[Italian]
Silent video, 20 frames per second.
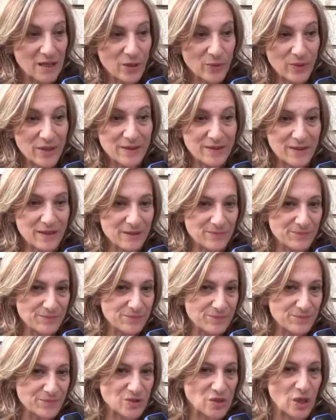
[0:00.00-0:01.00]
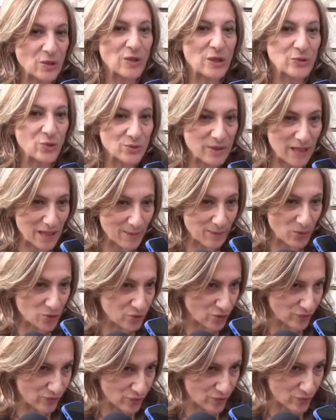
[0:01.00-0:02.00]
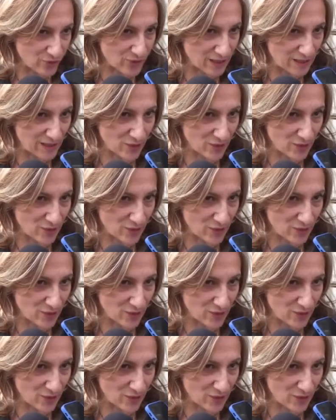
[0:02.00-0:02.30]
Quindi mh, c'è una tutela molto forte